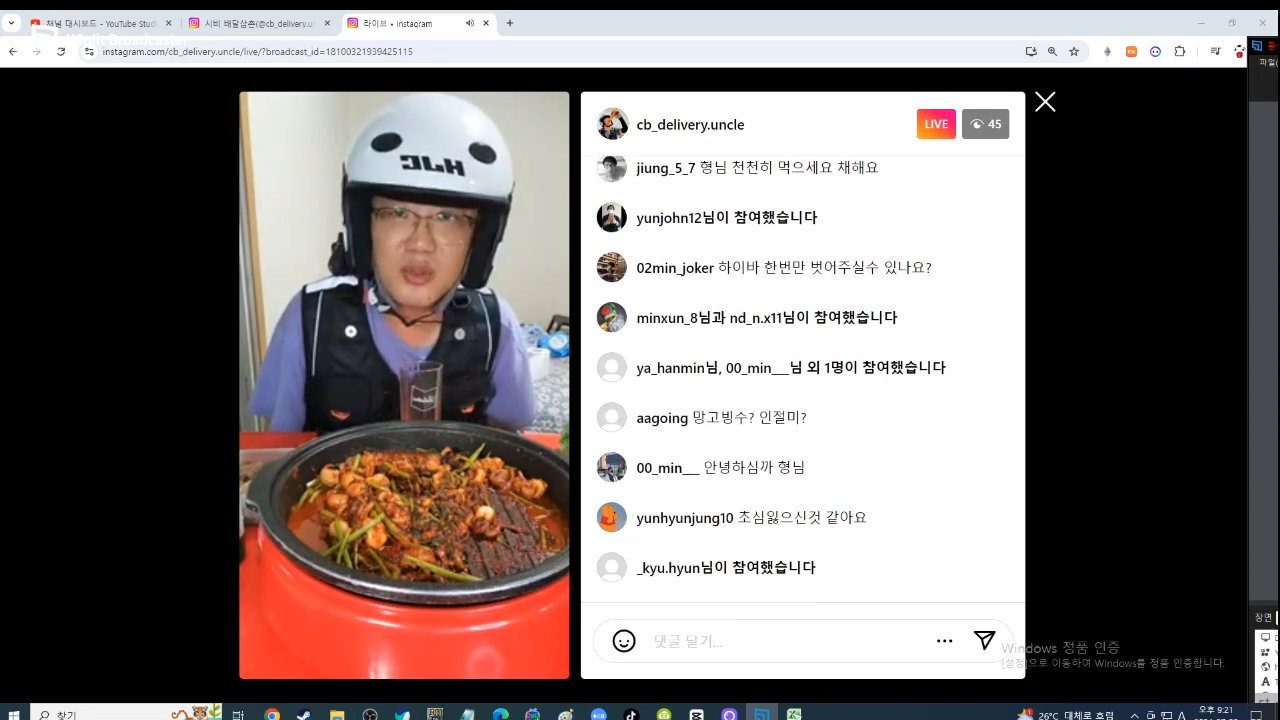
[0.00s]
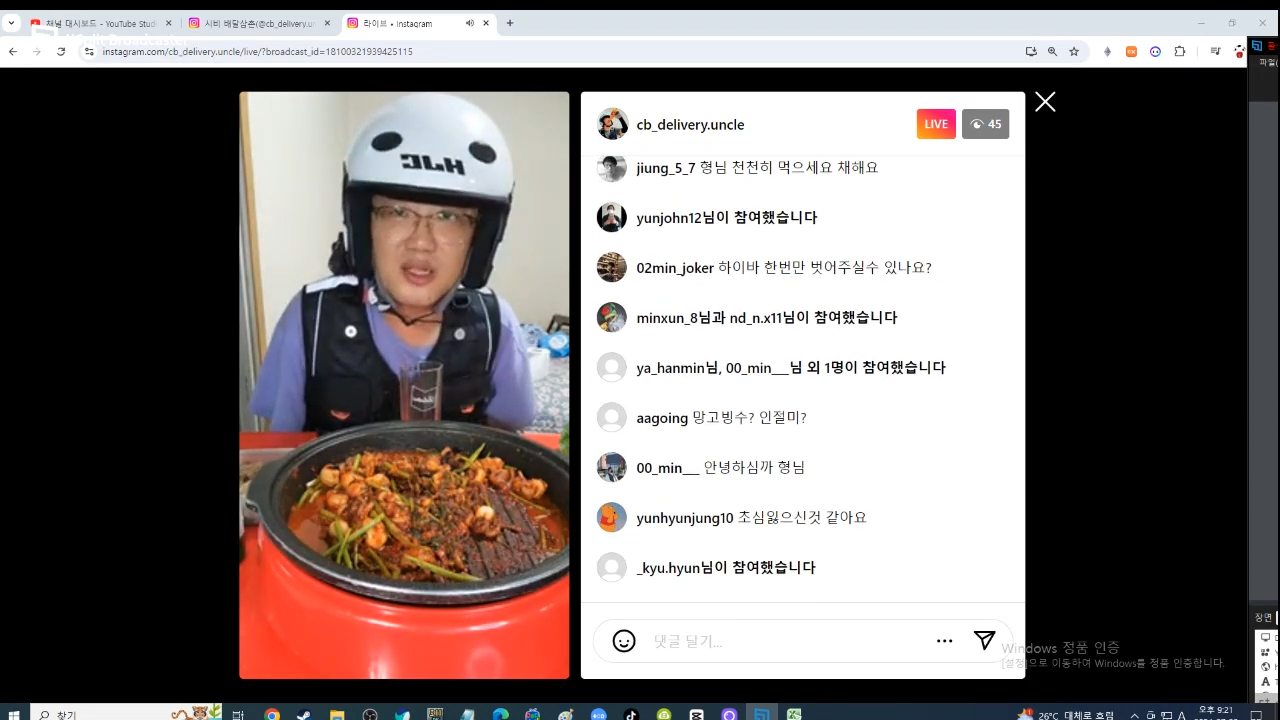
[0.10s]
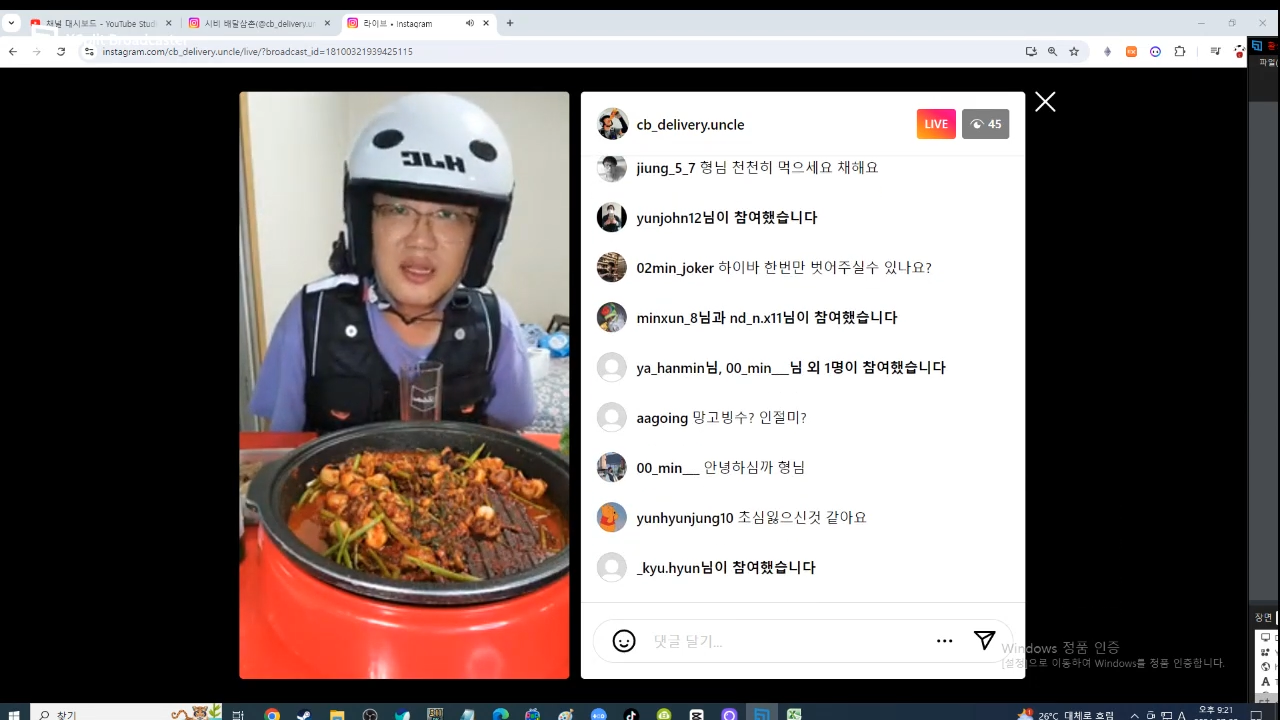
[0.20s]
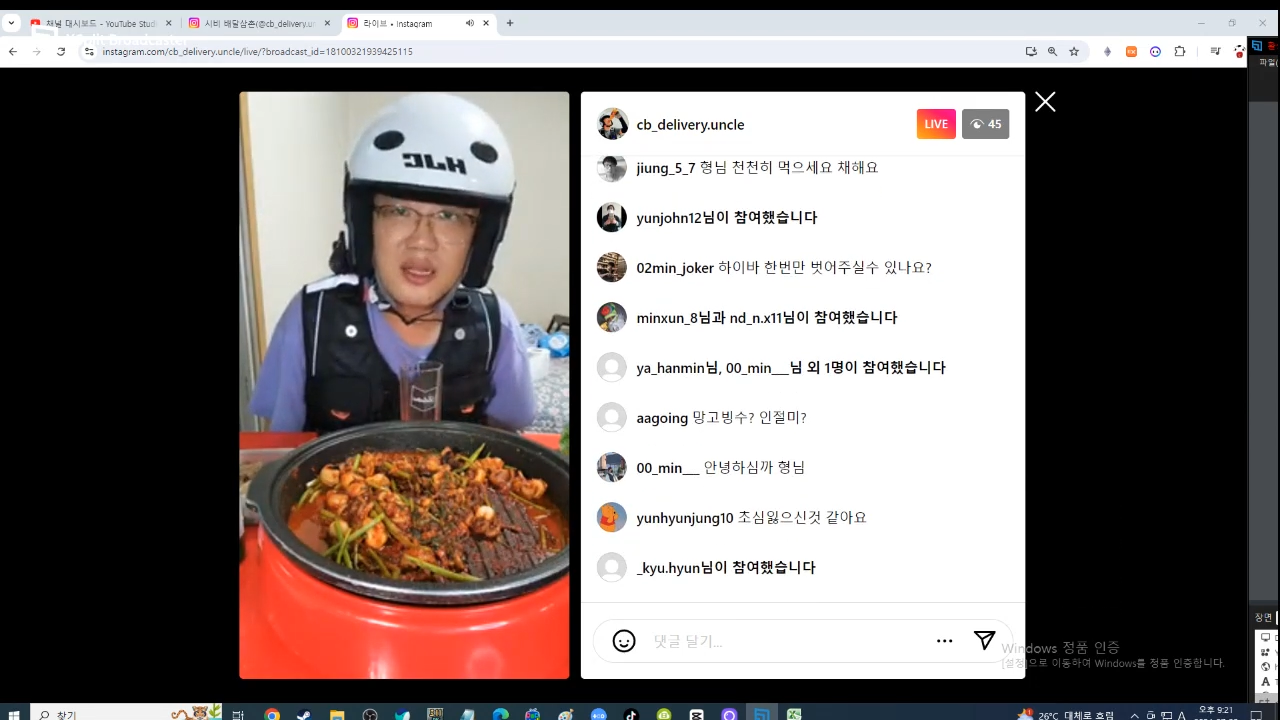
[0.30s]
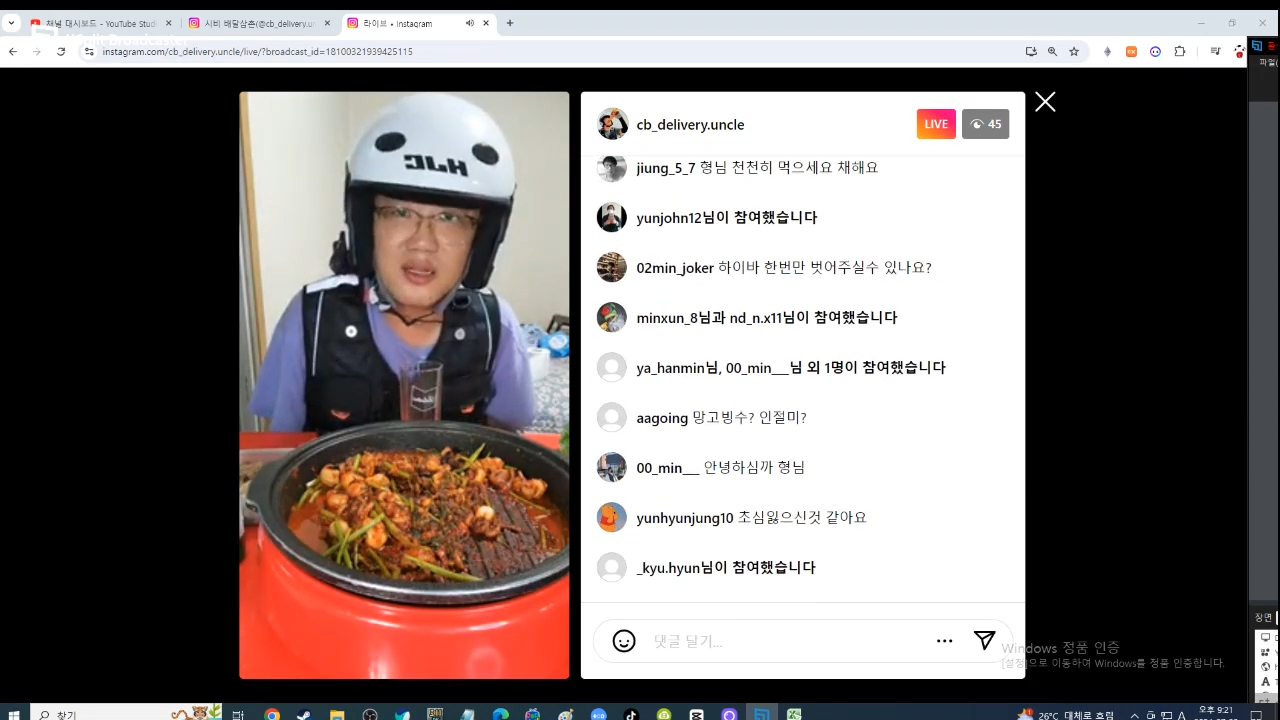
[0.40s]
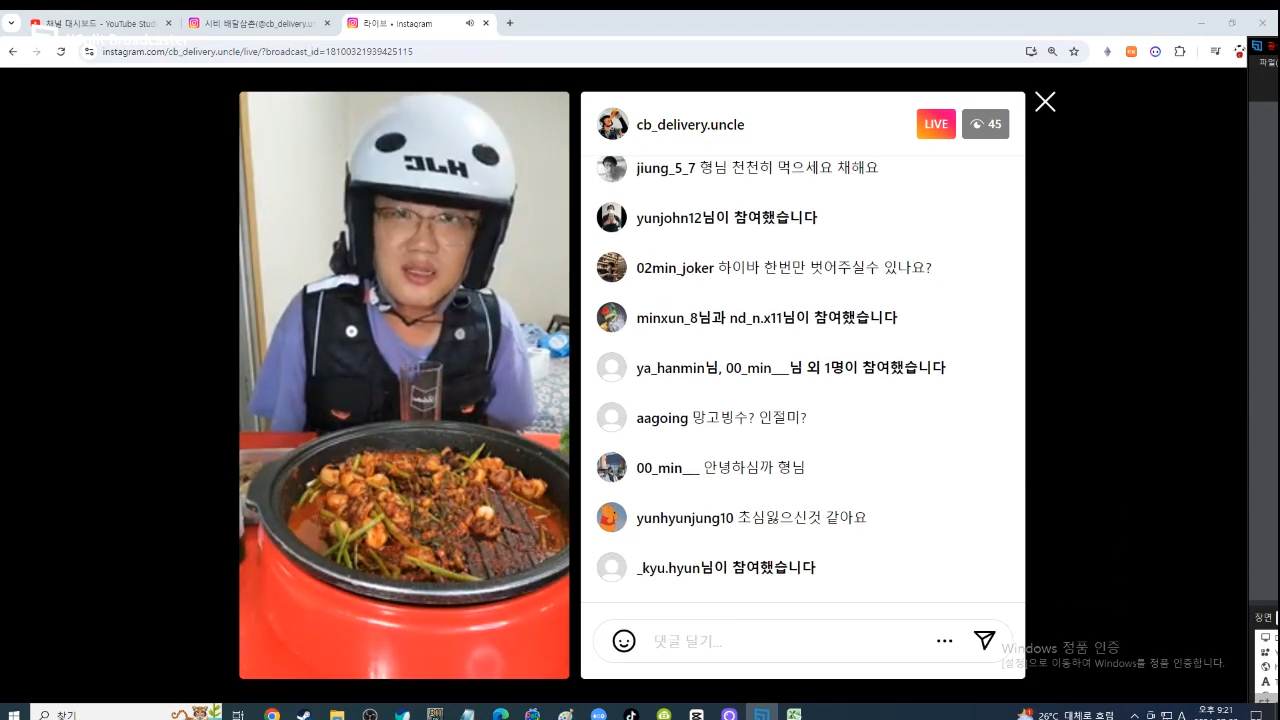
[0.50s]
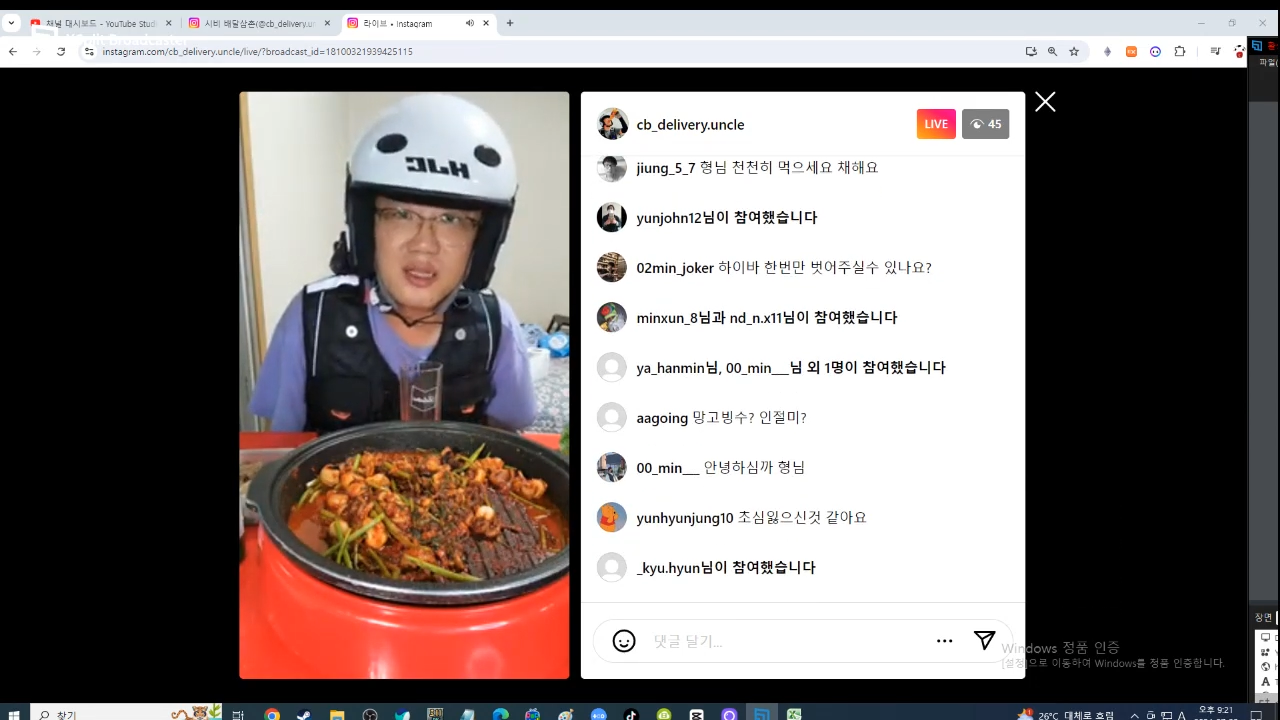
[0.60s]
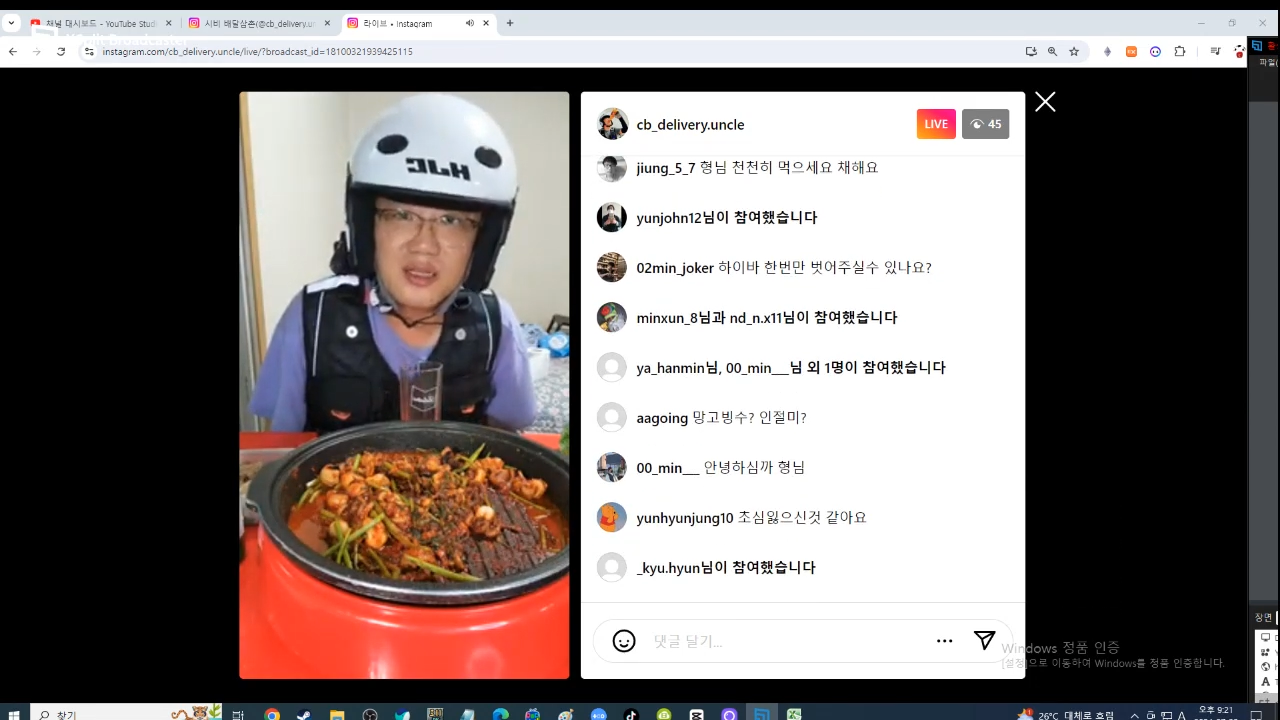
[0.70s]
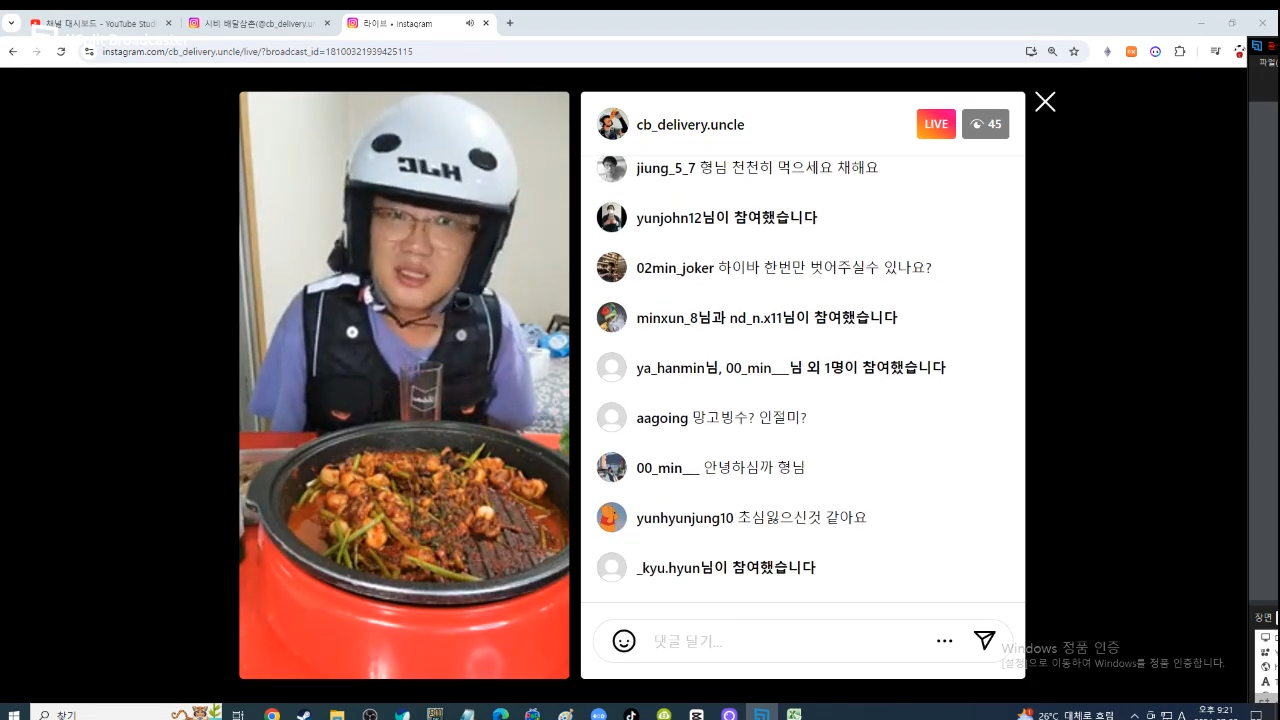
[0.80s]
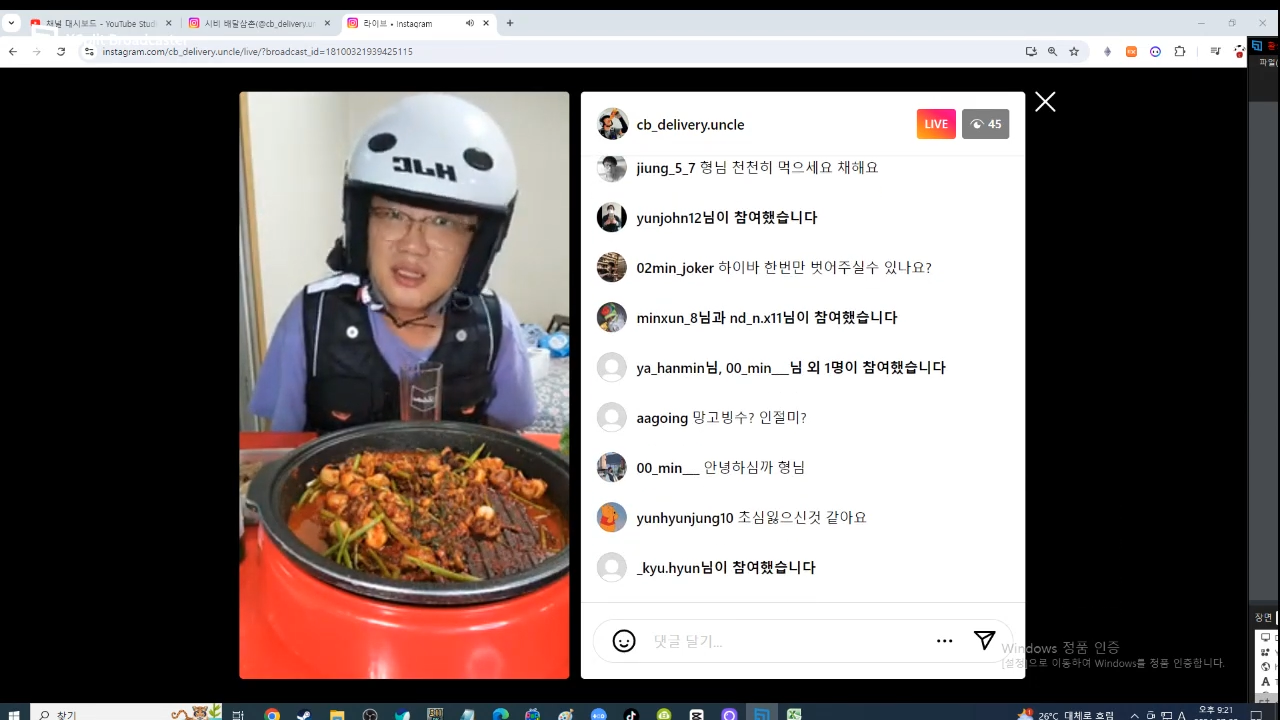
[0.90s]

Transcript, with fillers: 모짜렐라